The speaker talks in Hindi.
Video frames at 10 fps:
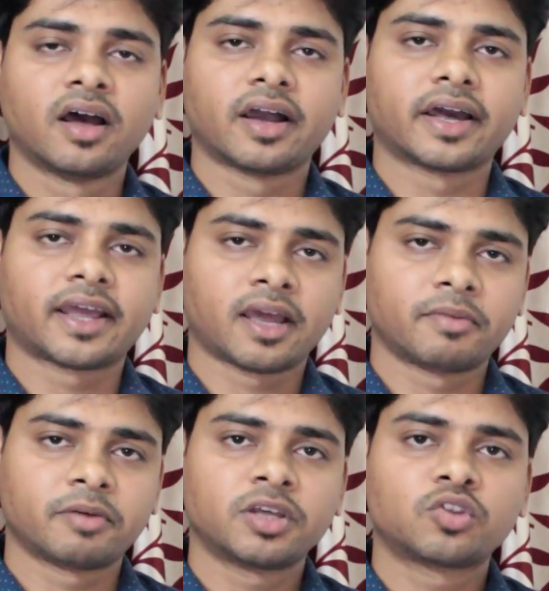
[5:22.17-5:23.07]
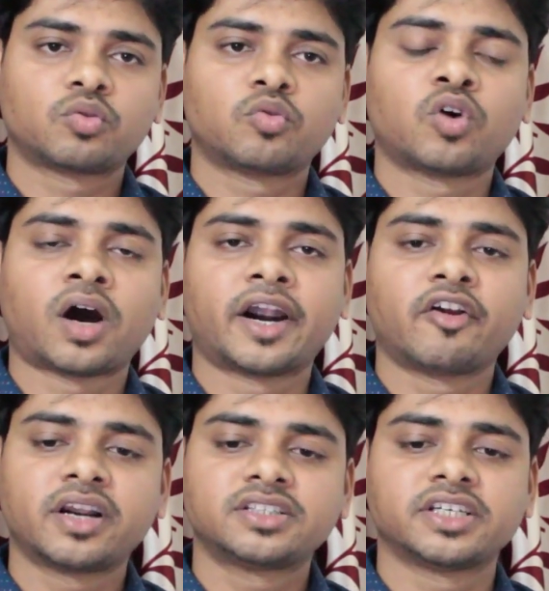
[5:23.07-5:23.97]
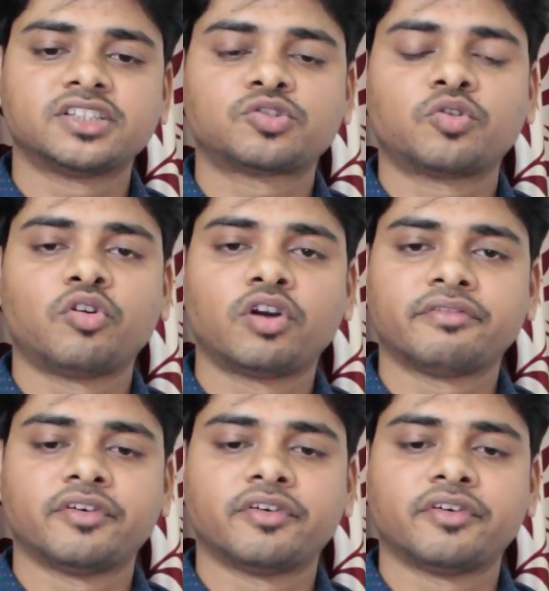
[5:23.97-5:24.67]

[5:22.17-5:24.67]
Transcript: अगर कैमरा में तो वो हार्डवेयर चेंज को नोटि,